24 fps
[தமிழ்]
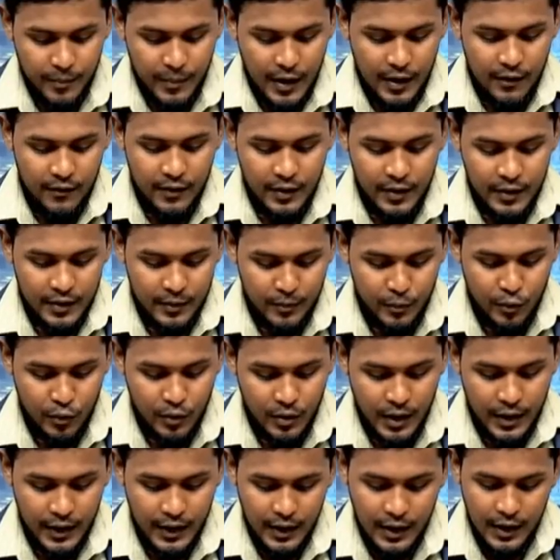பல்வேறு
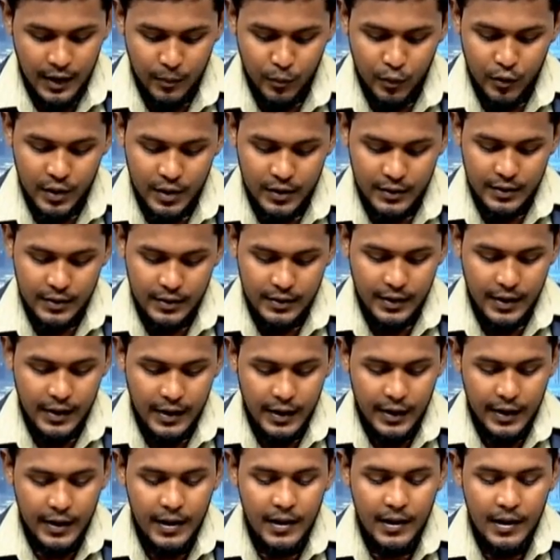போராட்டங்களை முன்னெடுத்திருந்த
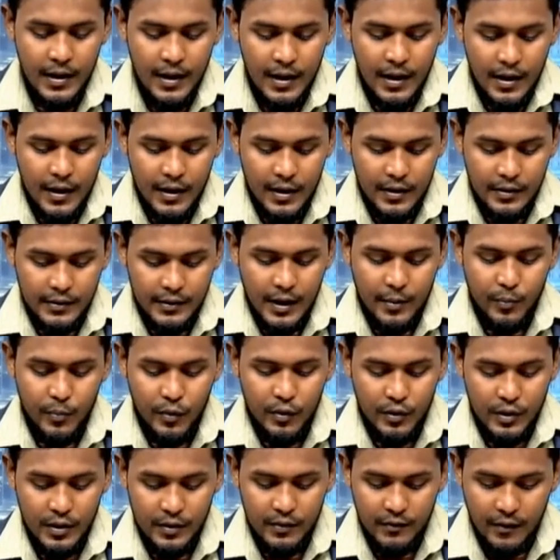நிலையில்
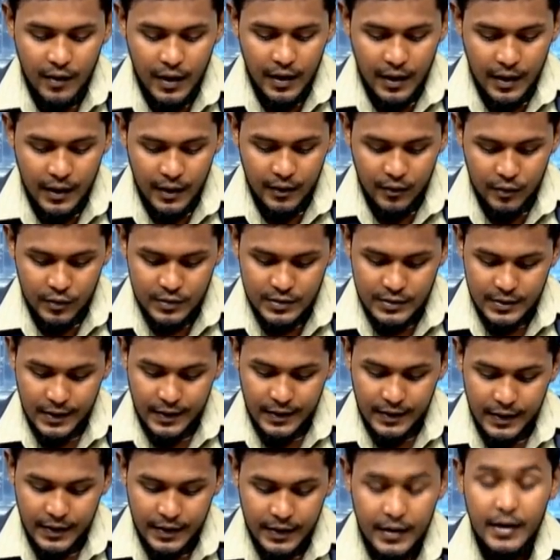தற்போது இவ்வாறான ஒரு
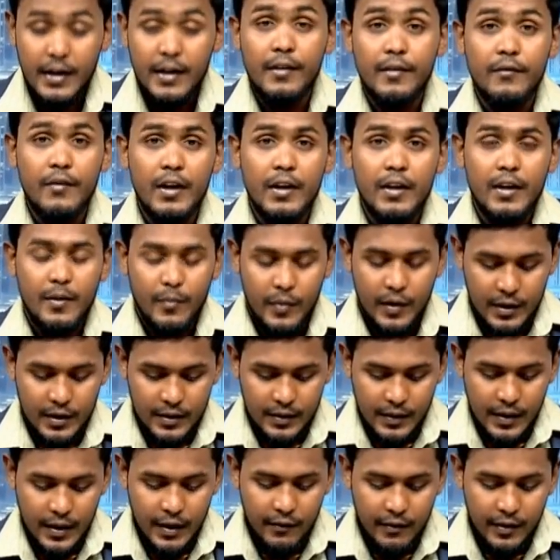செய்தி இங்கே
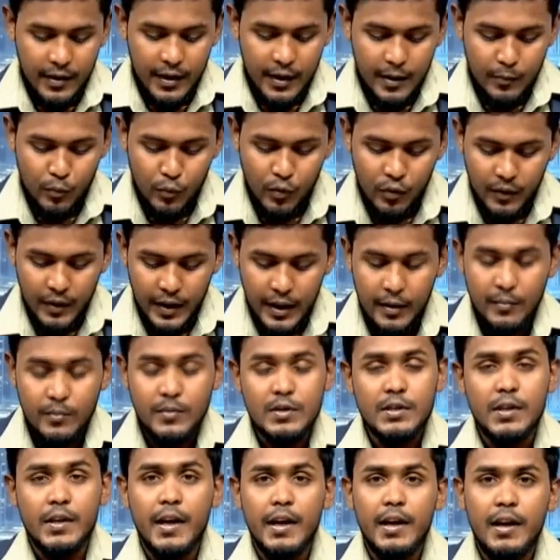வெளியிடப்பட்டிருக்கிறது அவர்களை மூவரையும்
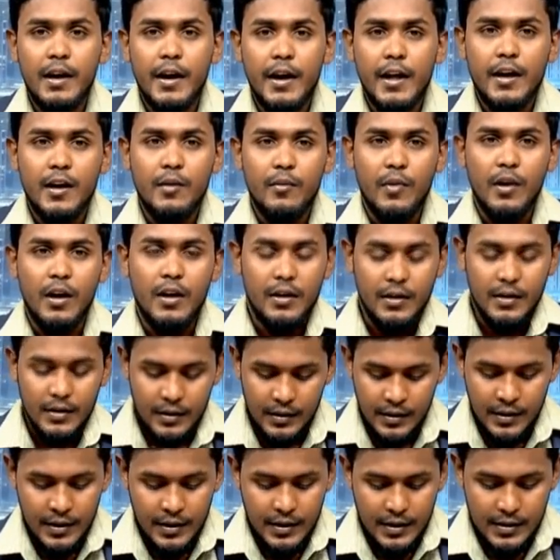சிறையில் அடைக்குமாறு
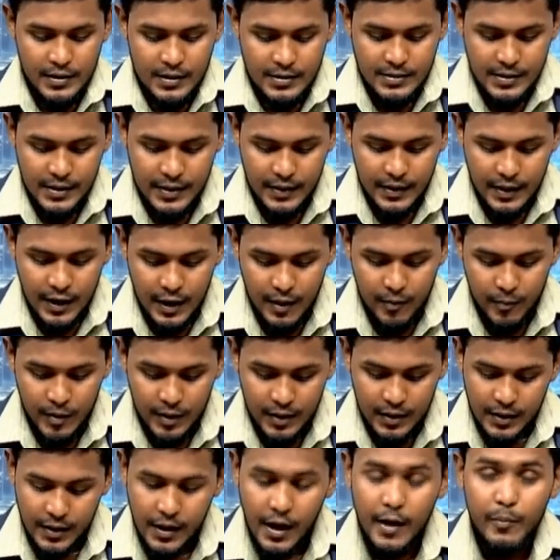இந்த செய்தி
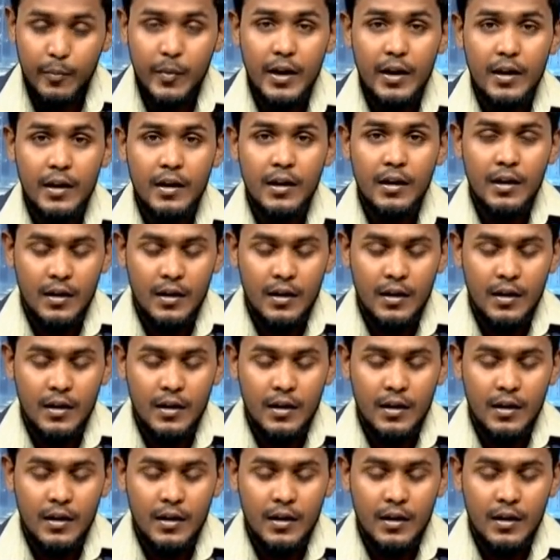காணப்படுகிறது அண்மையில்